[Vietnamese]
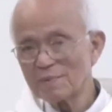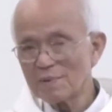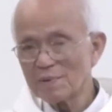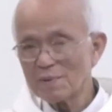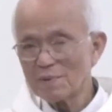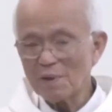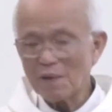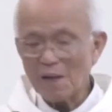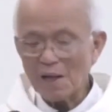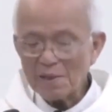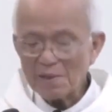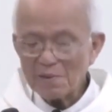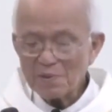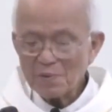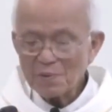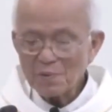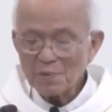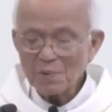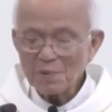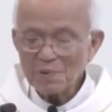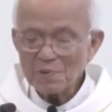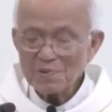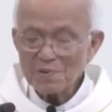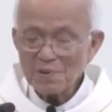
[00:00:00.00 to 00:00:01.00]
Lạy
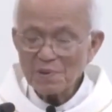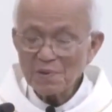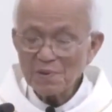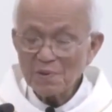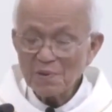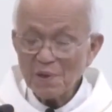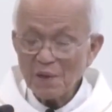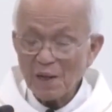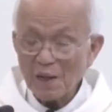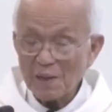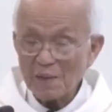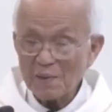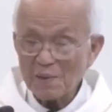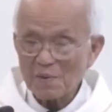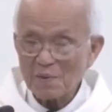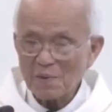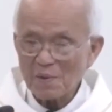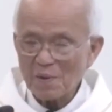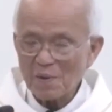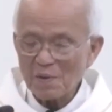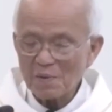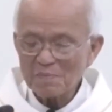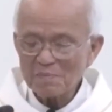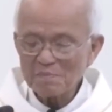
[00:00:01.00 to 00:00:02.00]
Chúa xin dạy
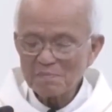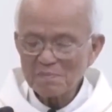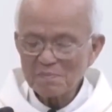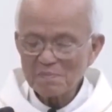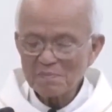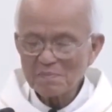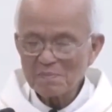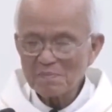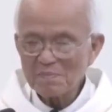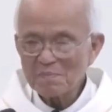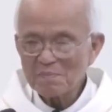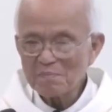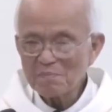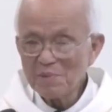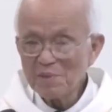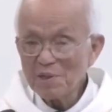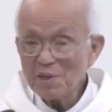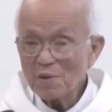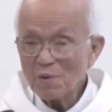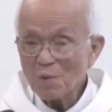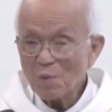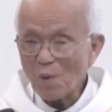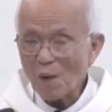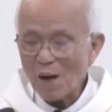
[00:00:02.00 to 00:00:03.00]
con biết
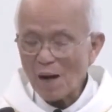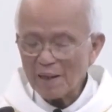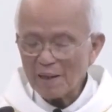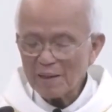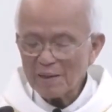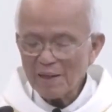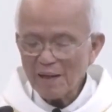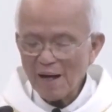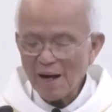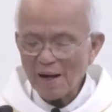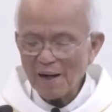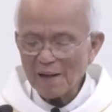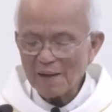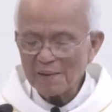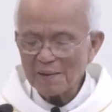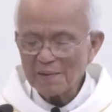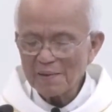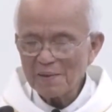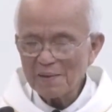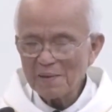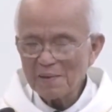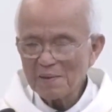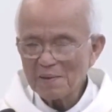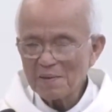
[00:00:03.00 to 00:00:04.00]
quảng đại
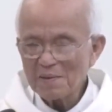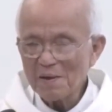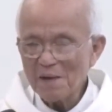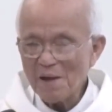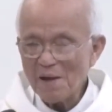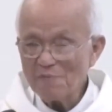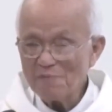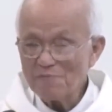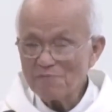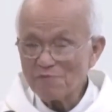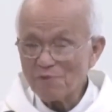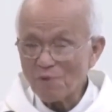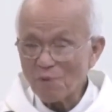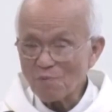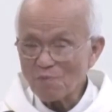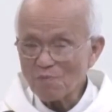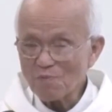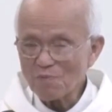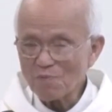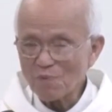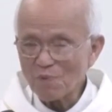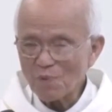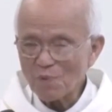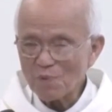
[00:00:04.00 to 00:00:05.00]
để phục
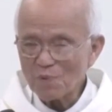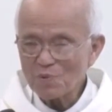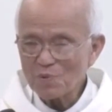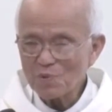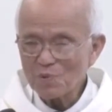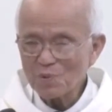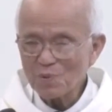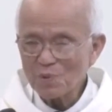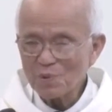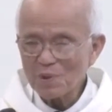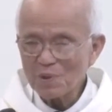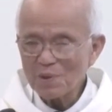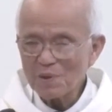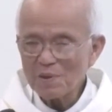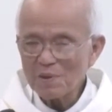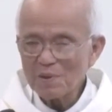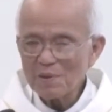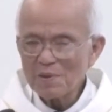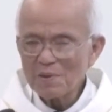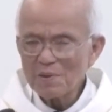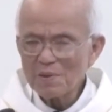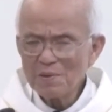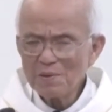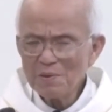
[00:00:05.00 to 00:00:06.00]
vụ Chúa
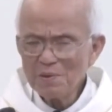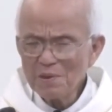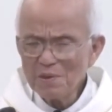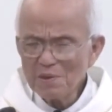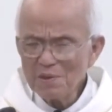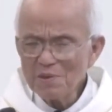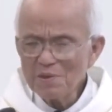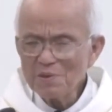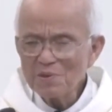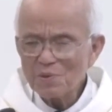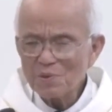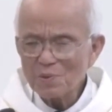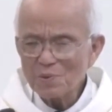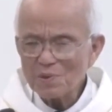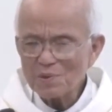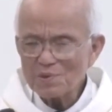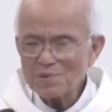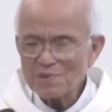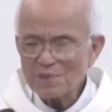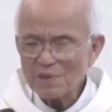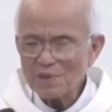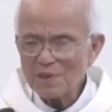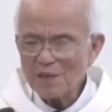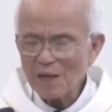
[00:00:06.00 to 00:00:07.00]
như Chúa
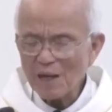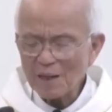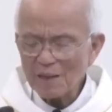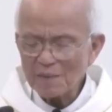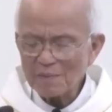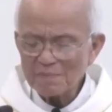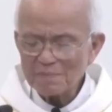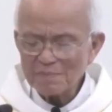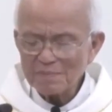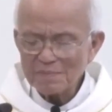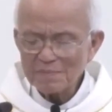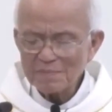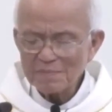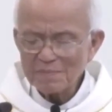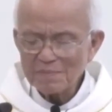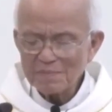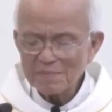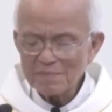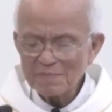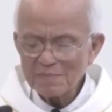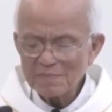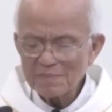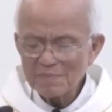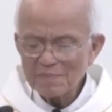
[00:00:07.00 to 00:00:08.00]
xứng đáng.
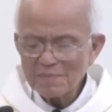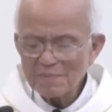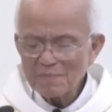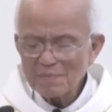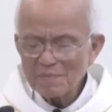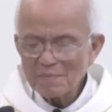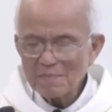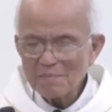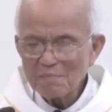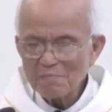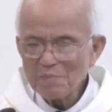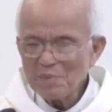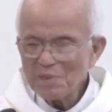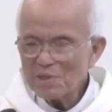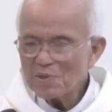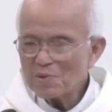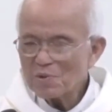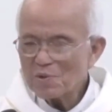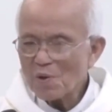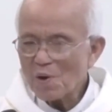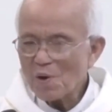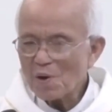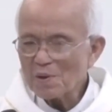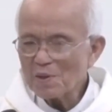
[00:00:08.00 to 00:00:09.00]
Biết
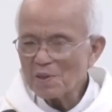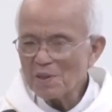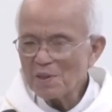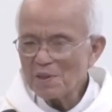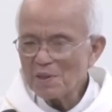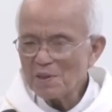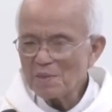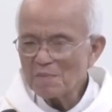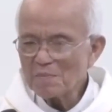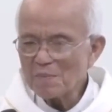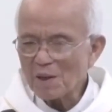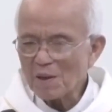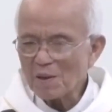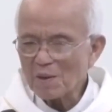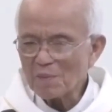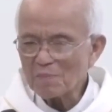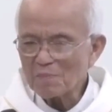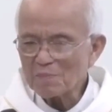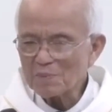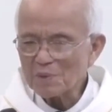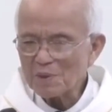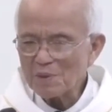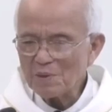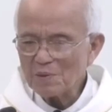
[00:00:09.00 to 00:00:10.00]
cho đi mà không
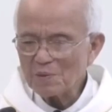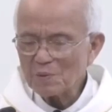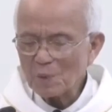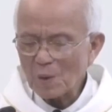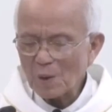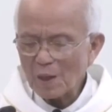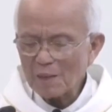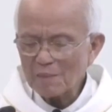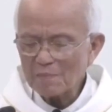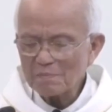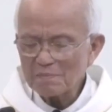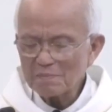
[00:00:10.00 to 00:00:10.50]
tính toán.